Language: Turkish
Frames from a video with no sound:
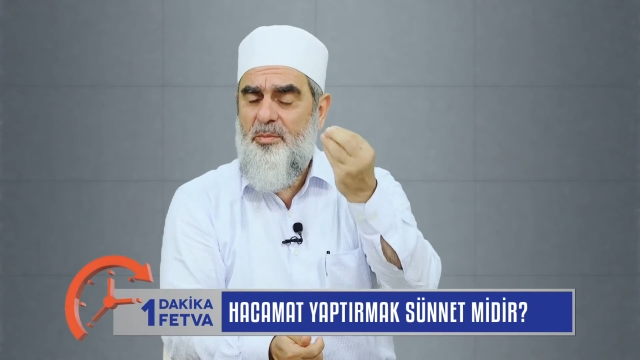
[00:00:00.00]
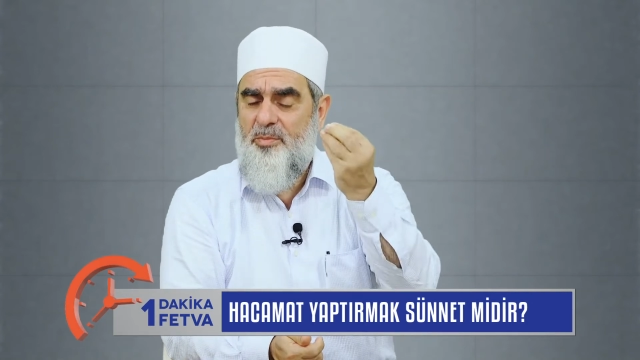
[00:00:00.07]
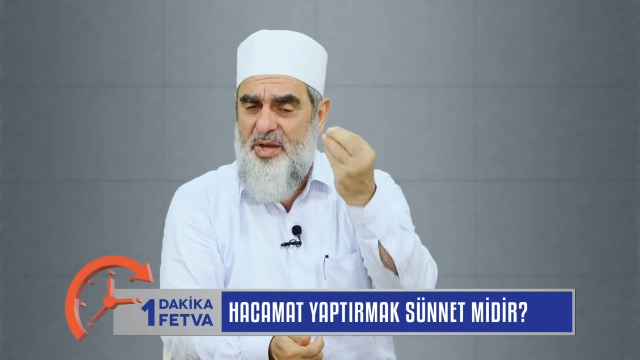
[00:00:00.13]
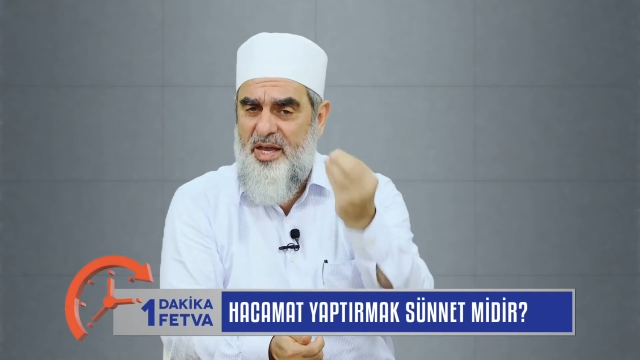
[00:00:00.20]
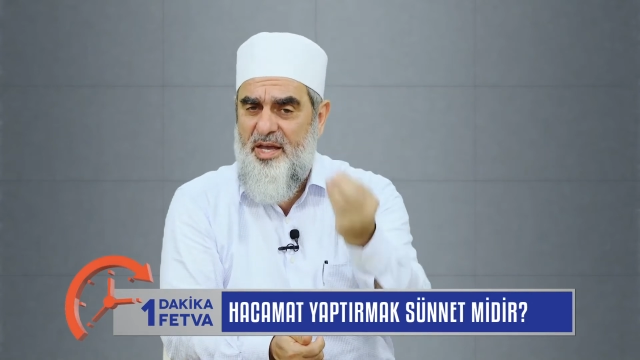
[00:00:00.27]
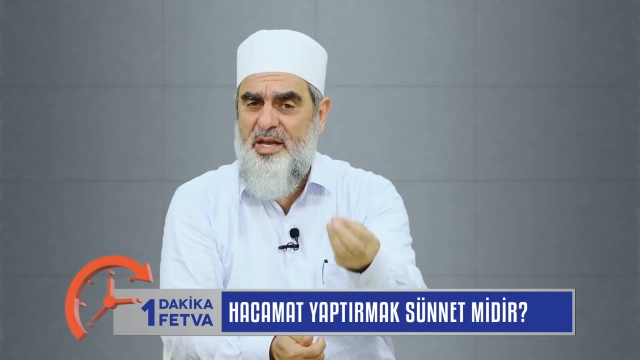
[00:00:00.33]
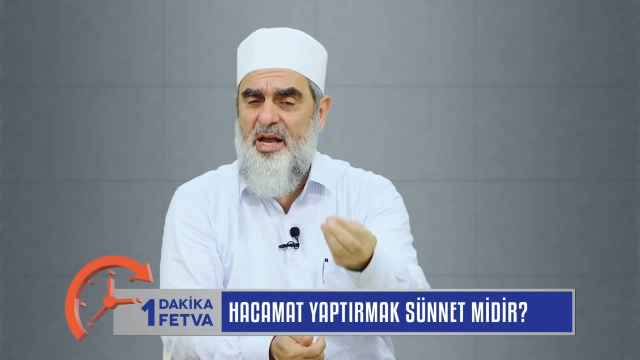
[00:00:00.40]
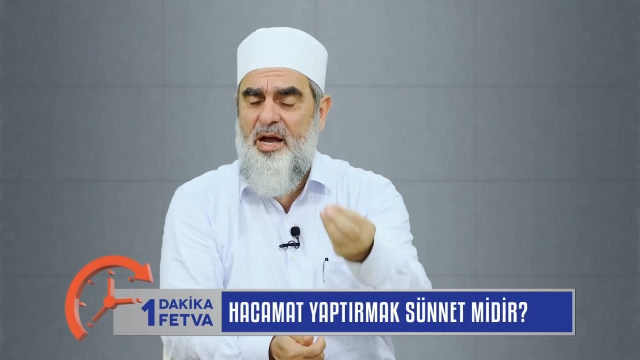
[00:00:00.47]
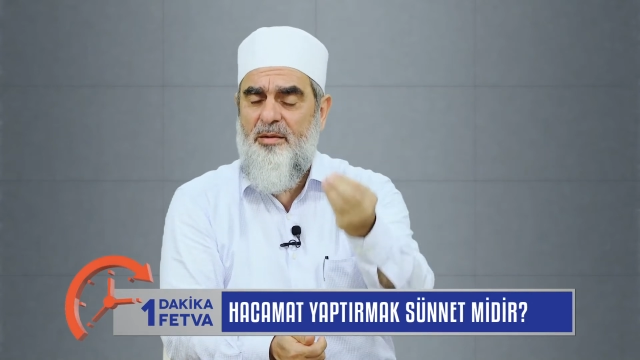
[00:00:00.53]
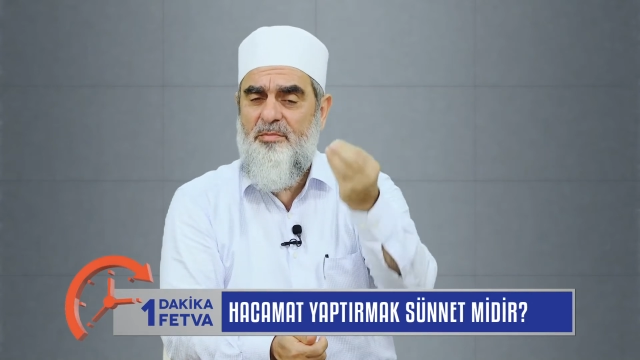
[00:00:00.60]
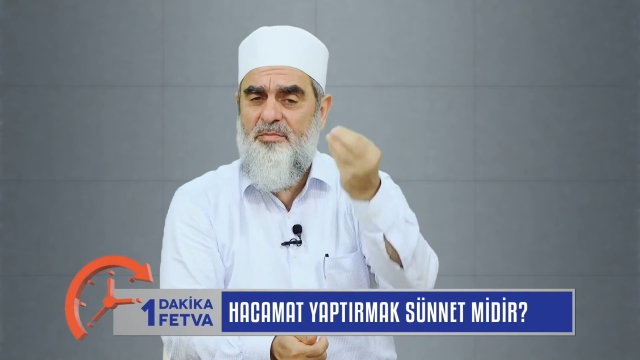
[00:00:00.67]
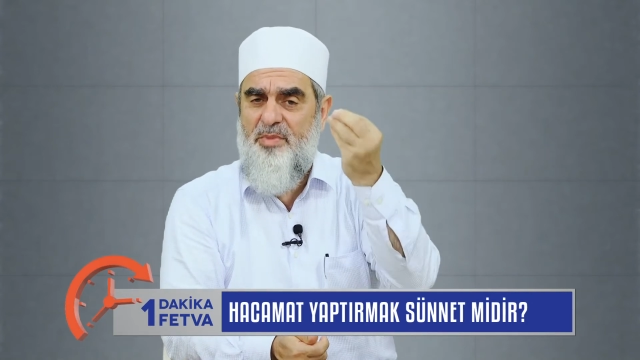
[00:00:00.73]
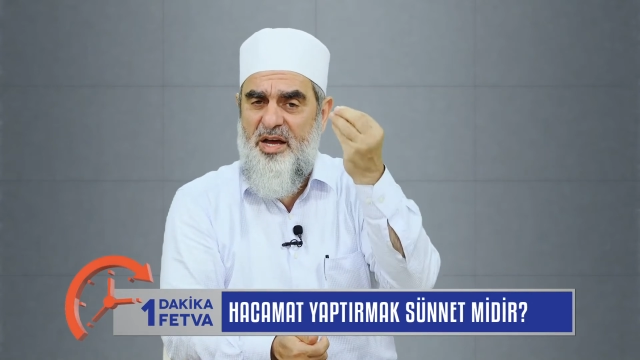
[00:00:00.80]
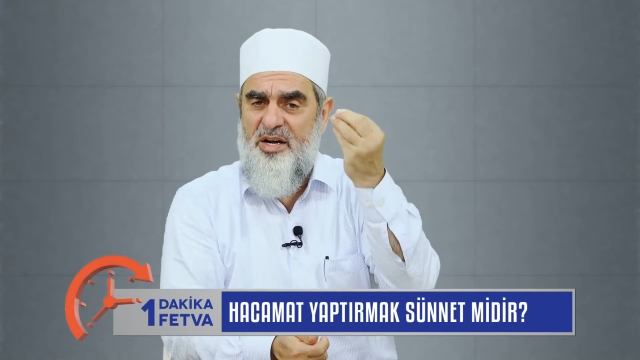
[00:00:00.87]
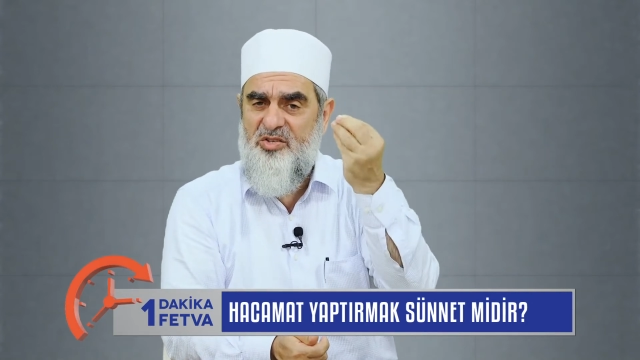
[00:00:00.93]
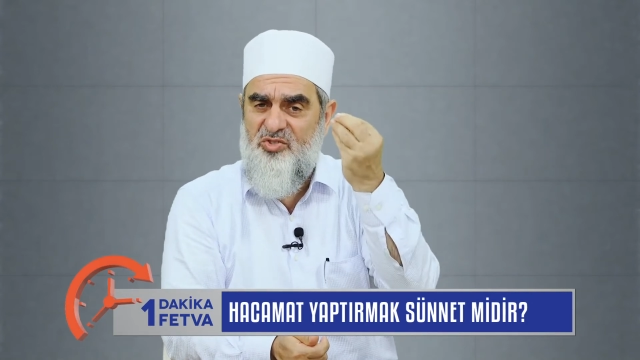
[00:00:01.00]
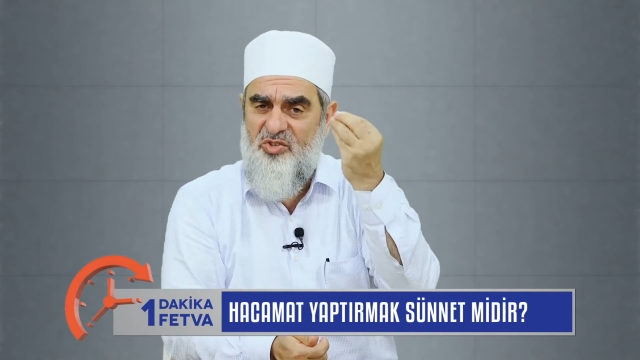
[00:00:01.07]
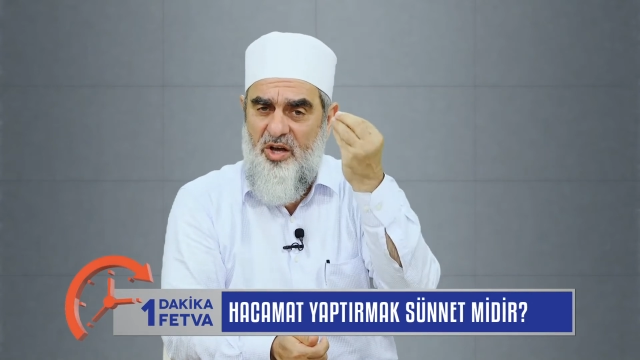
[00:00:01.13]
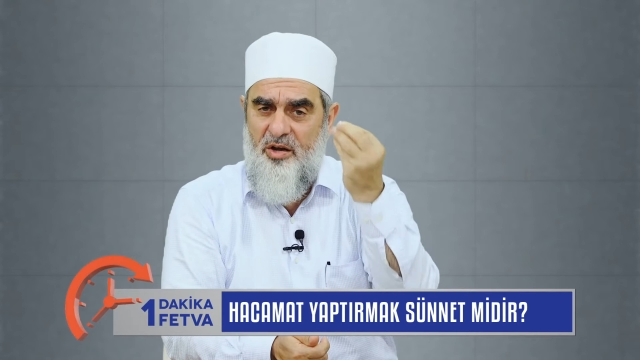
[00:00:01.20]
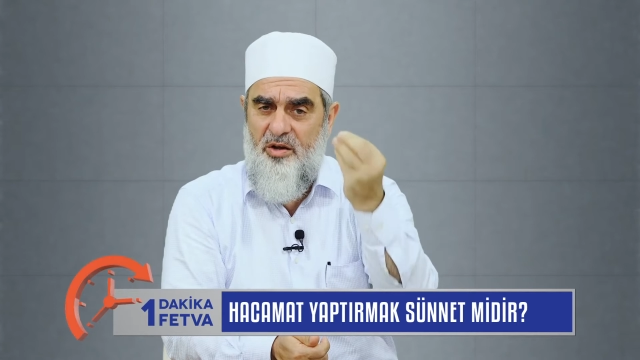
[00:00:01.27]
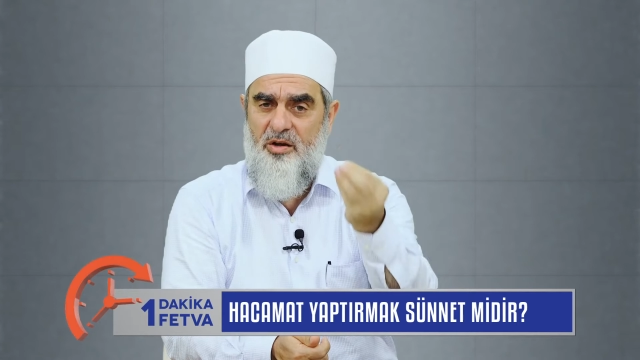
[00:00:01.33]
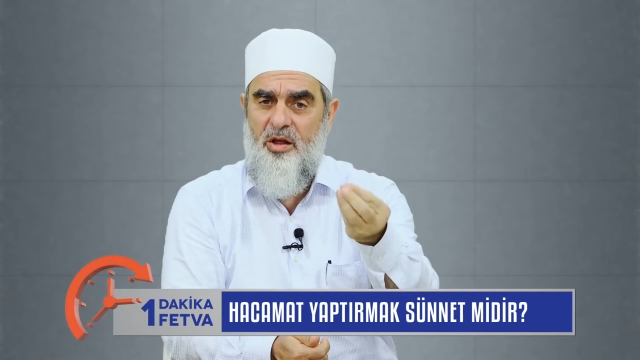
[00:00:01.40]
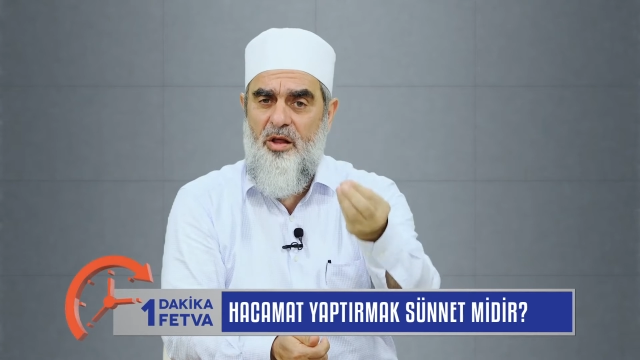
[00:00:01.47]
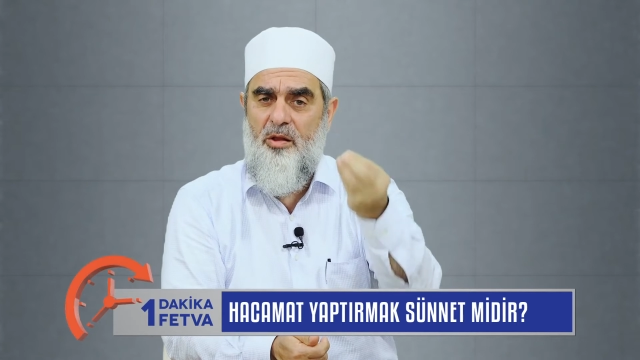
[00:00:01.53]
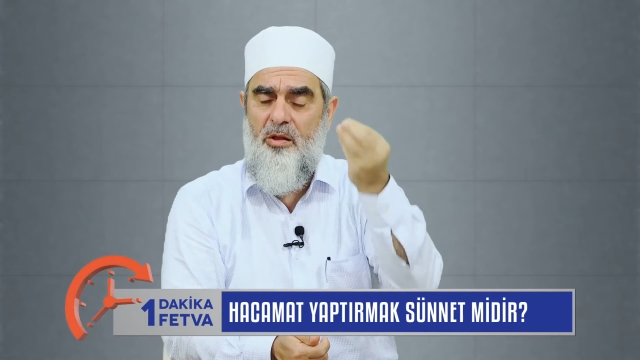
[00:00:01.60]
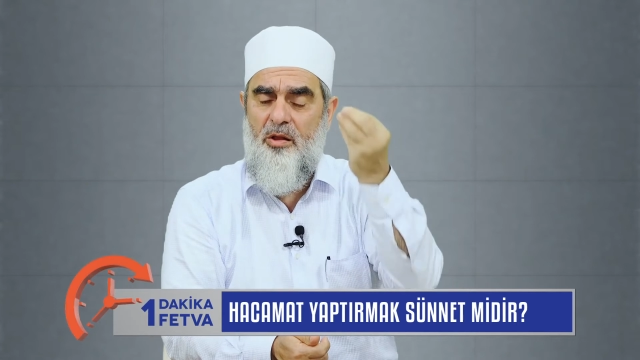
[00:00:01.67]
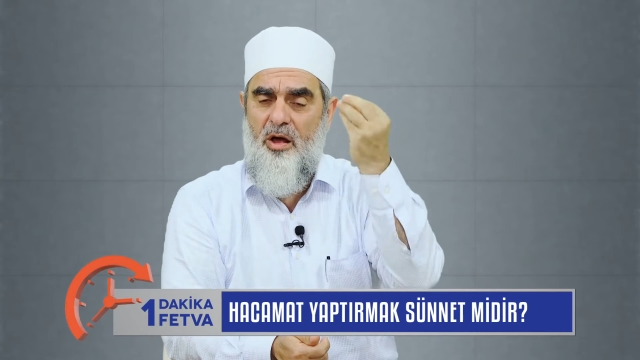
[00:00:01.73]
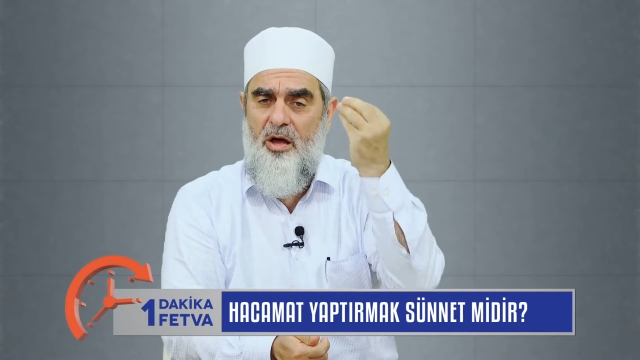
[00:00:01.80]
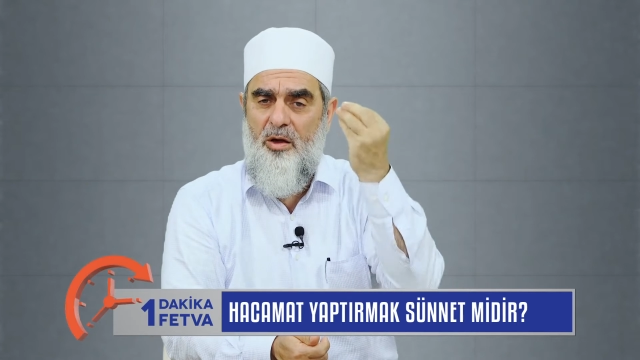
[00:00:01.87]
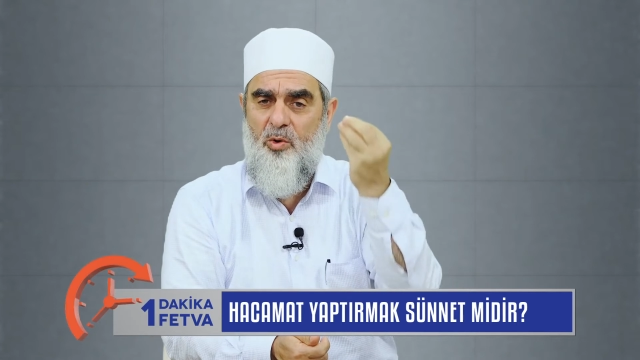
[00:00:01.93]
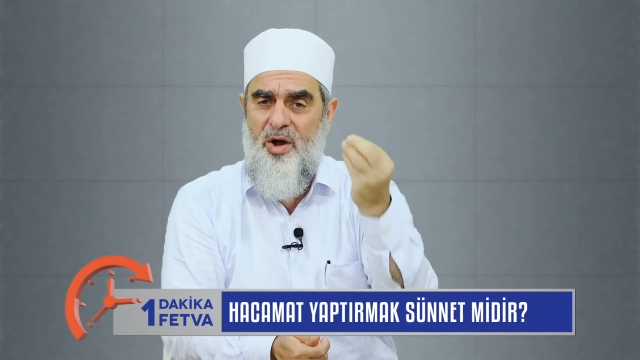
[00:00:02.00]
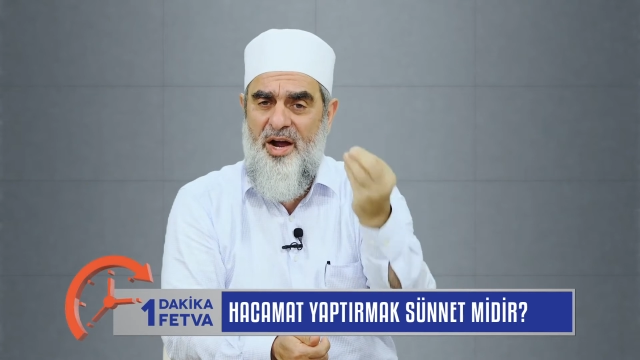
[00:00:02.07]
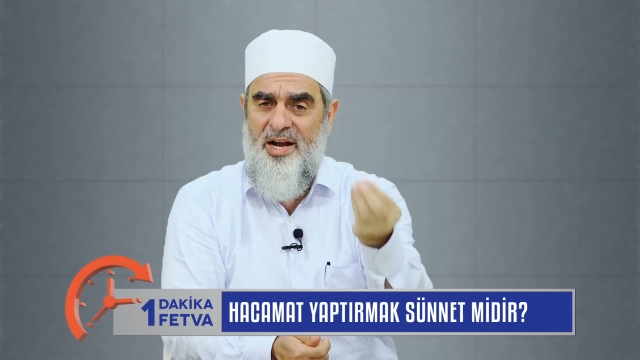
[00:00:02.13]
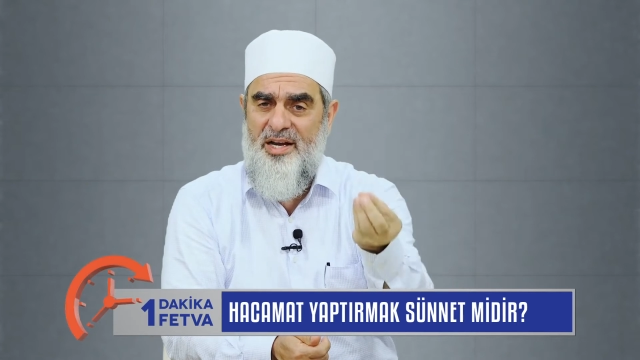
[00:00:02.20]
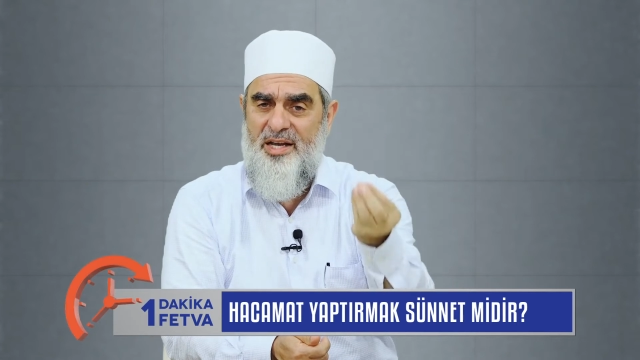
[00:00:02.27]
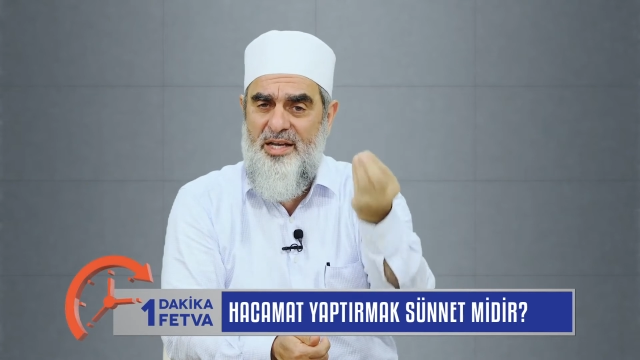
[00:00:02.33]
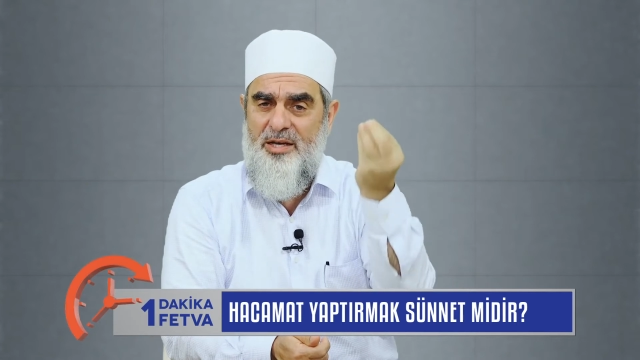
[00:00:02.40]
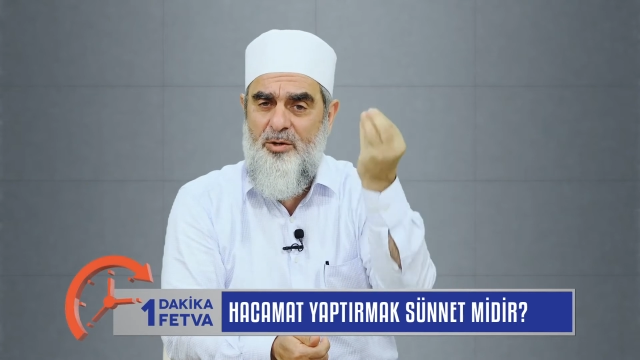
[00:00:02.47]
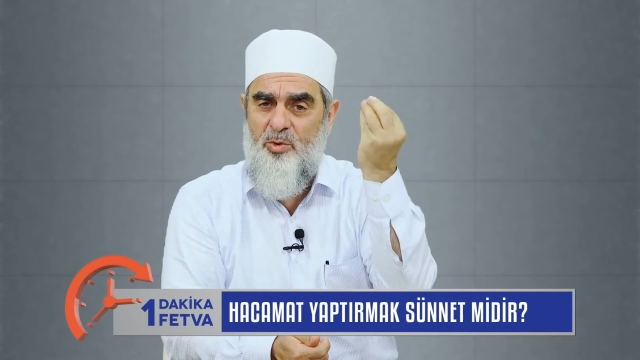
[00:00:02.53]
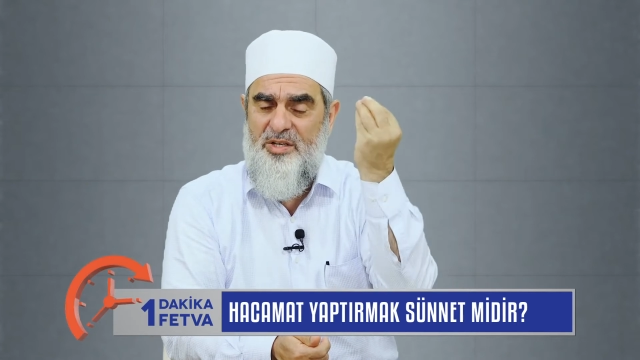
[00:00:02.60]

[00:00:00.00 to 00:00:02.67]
Peygamber sallallahu aleyhi